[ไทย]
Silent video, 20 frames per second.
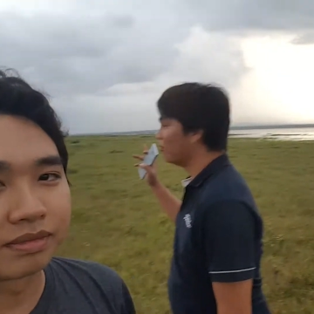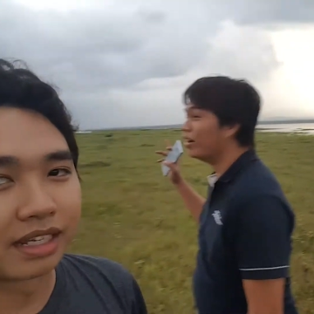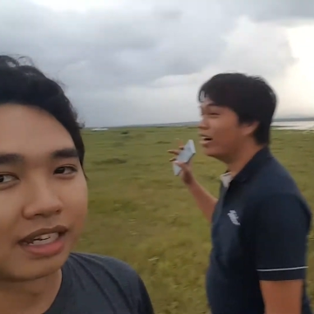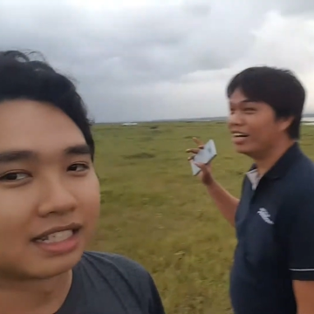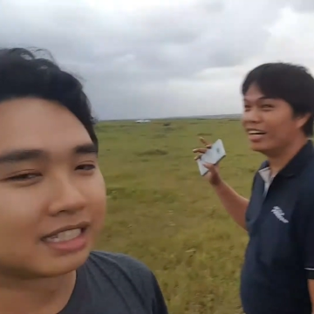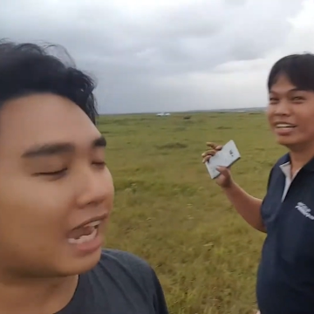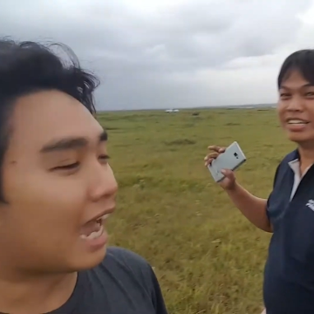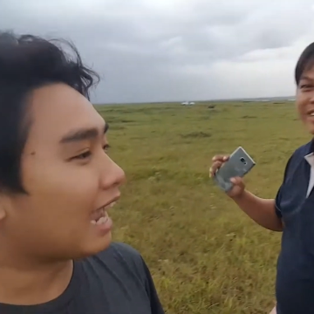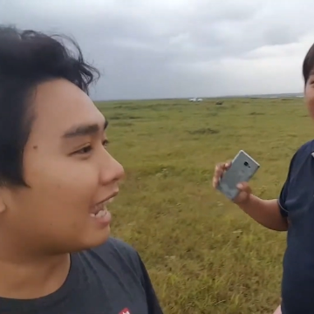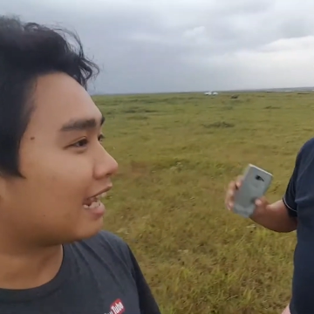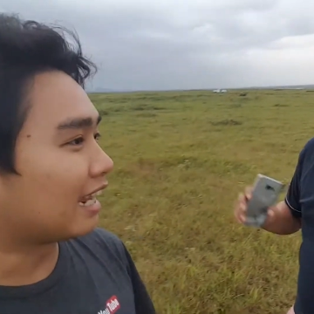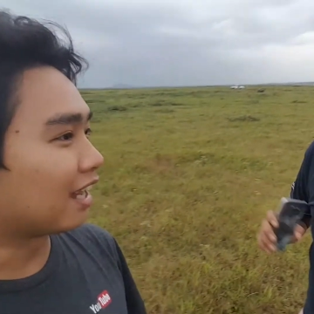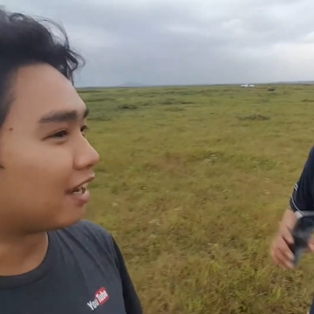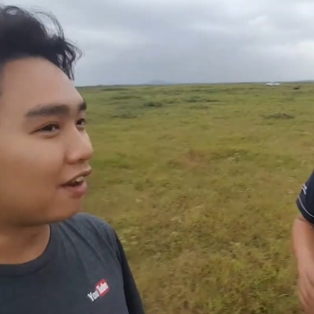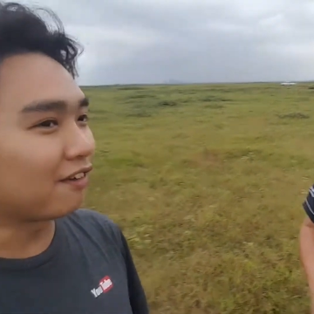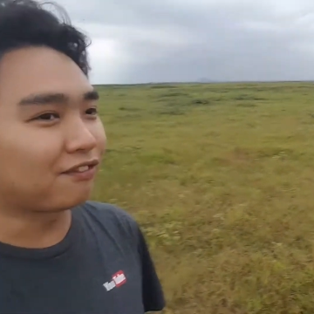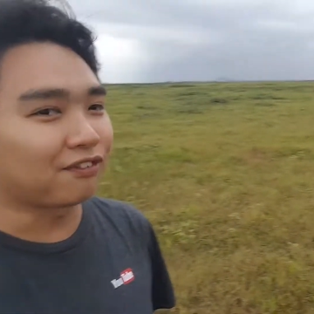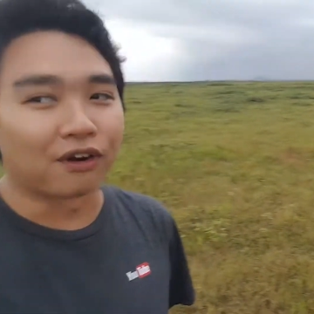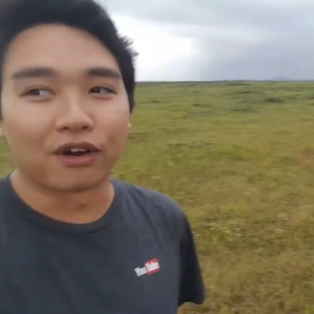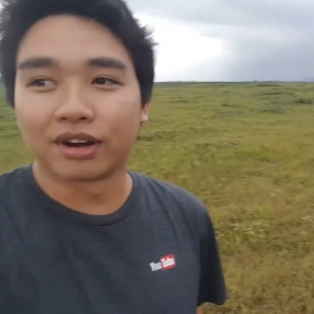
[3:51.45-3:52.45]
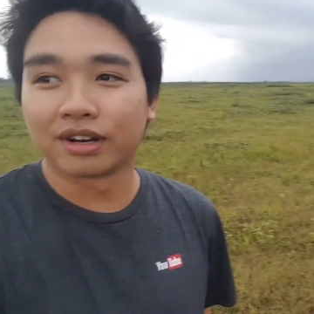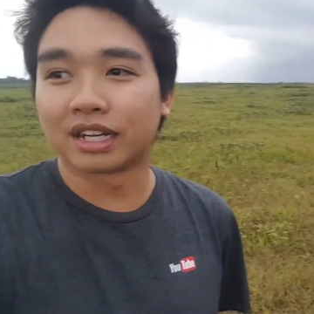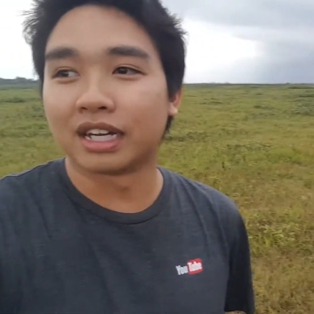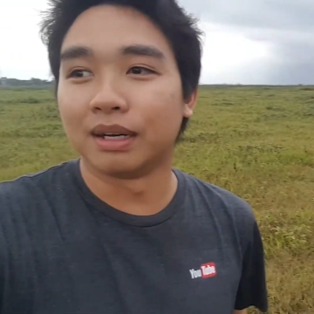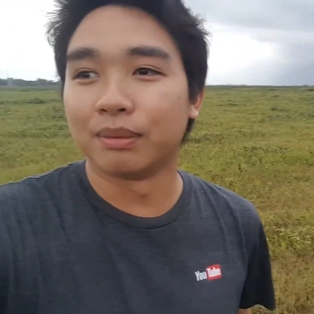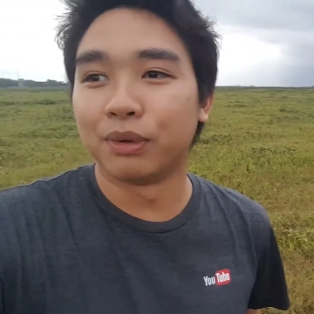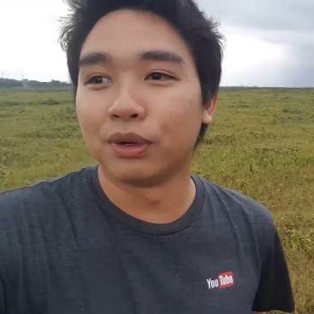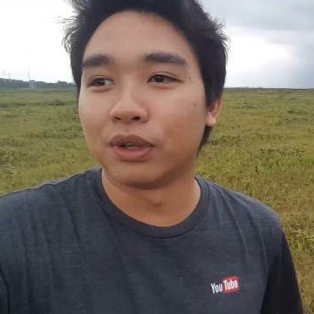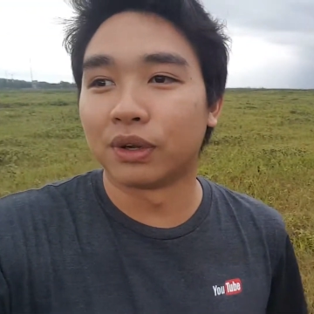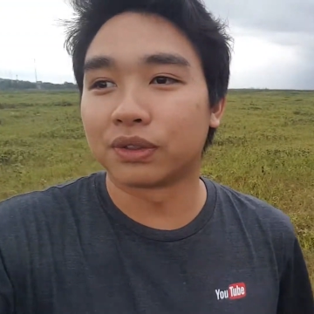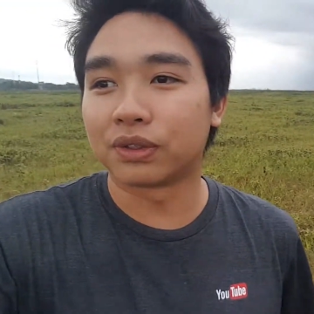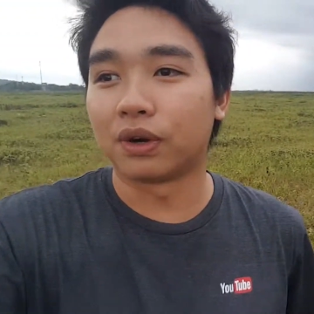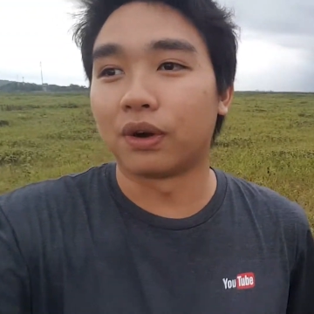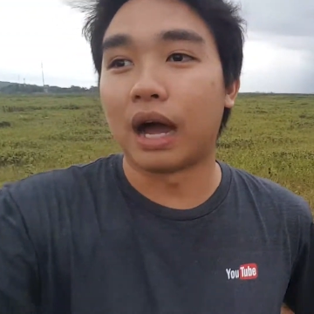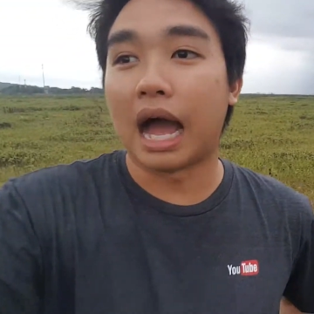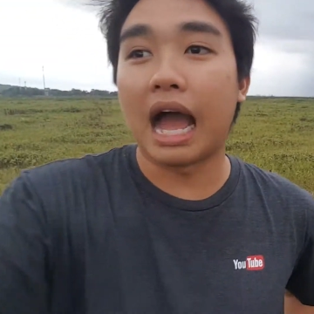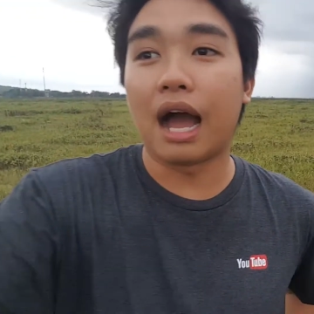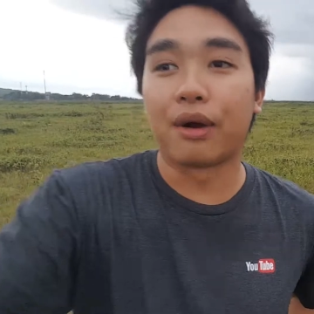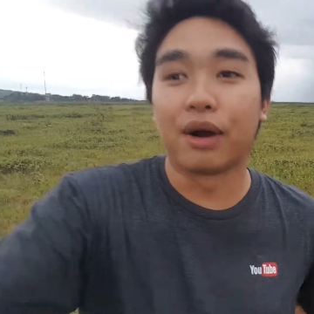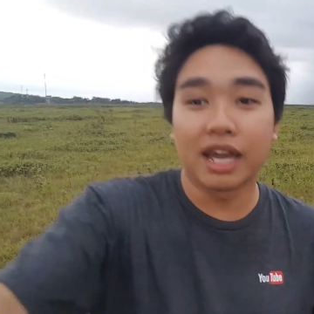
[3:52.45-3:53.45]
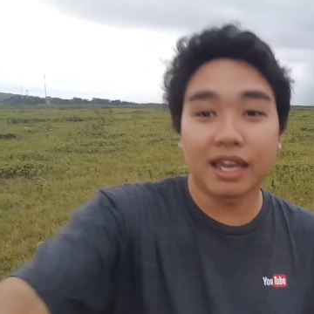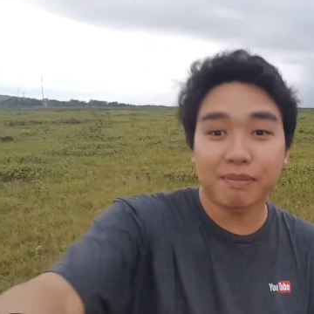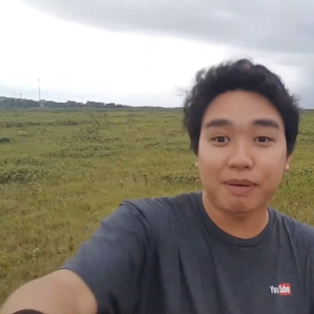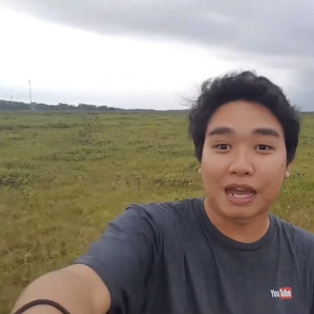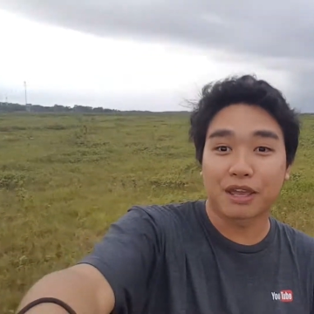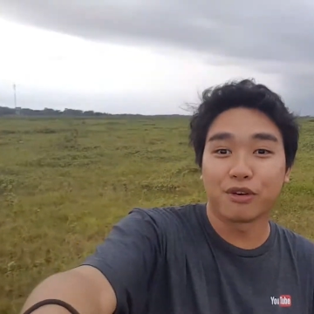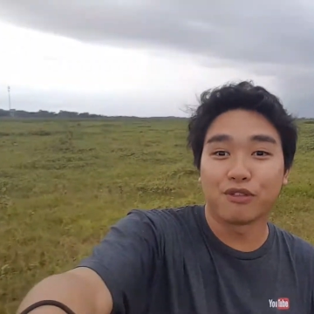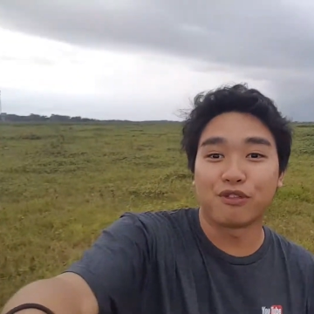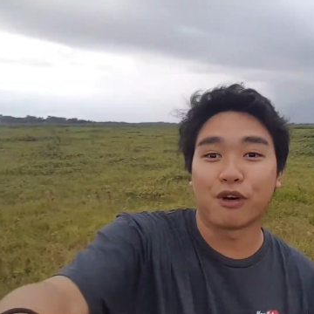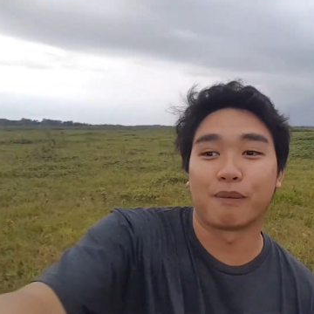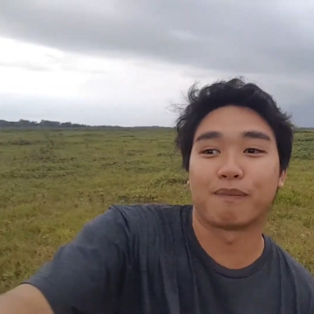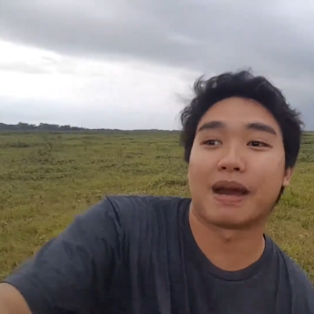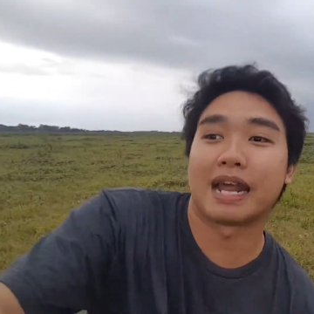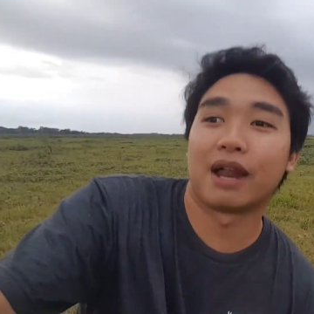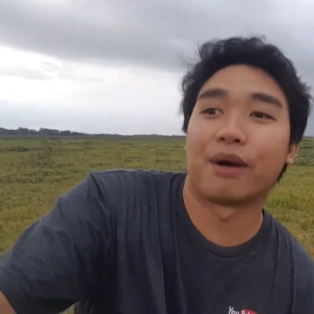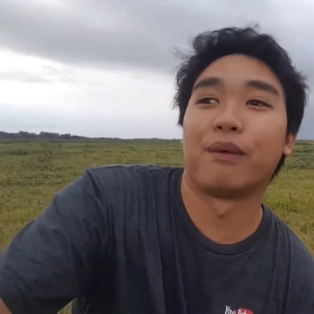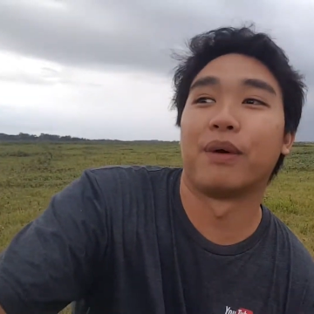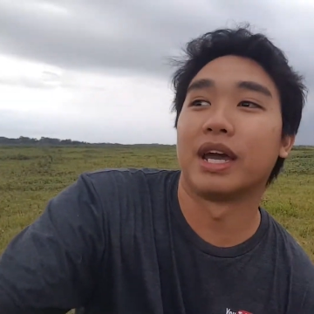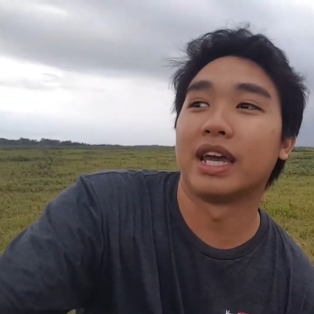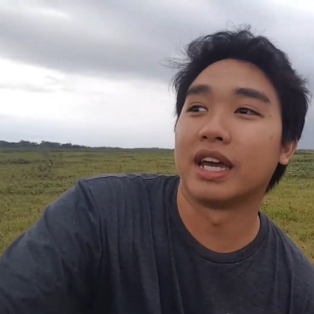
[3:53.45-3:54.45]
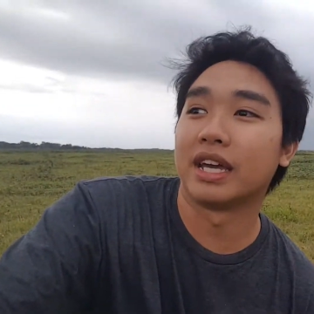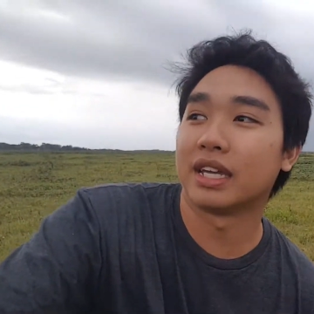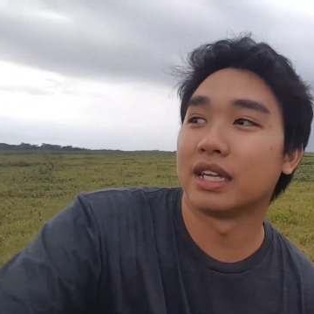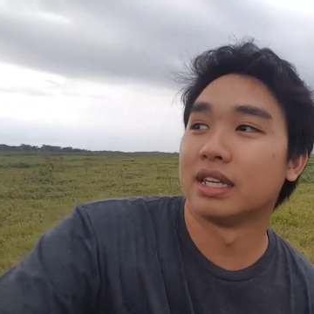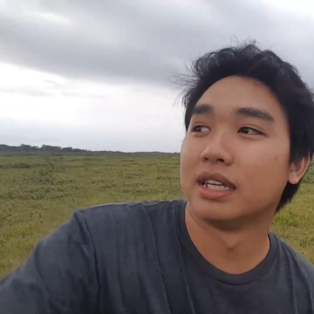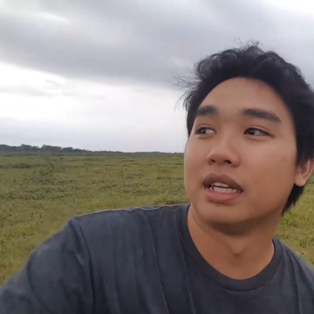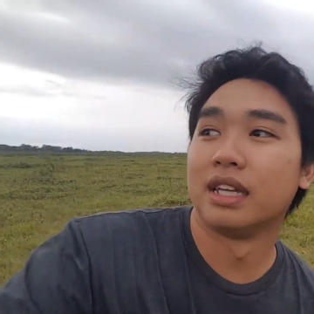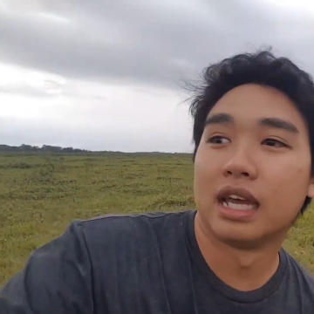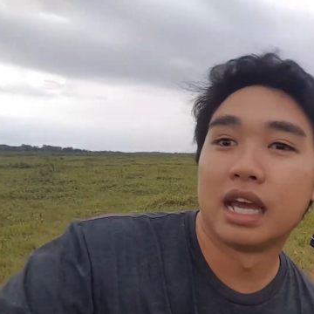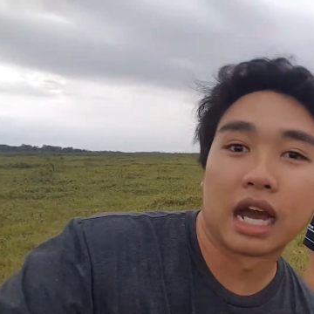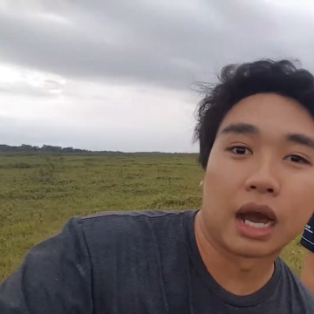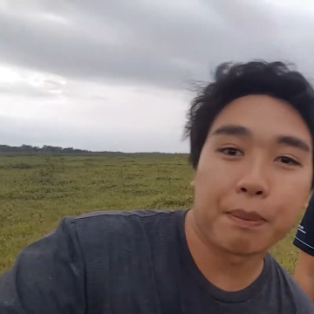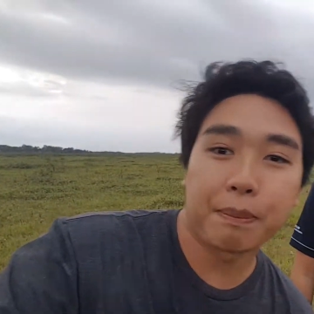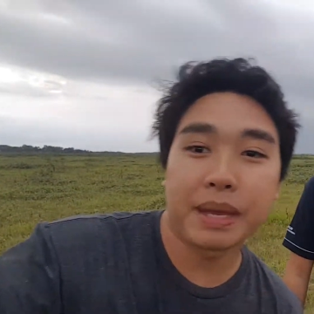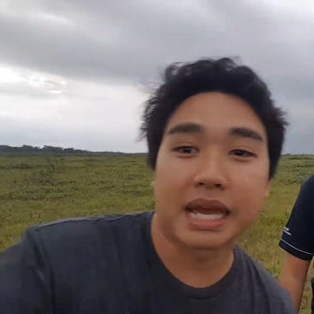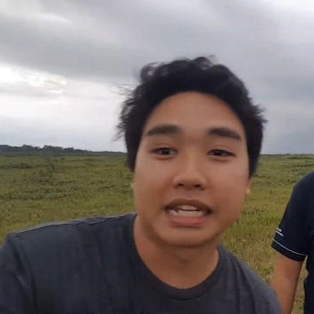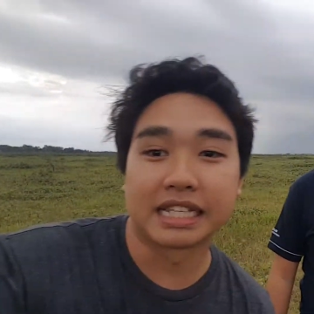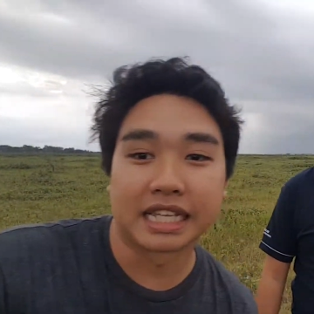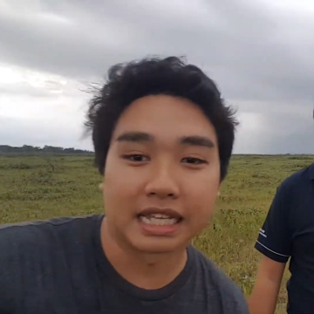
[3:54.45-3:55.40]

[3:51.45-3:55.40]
ใช่ แล้วก็ฝนคือพูดตรงๆอ้าวเฮ้ยพายุฝนไปเราเว้ยเฮ้ยเขาเปลี่ยนทิศ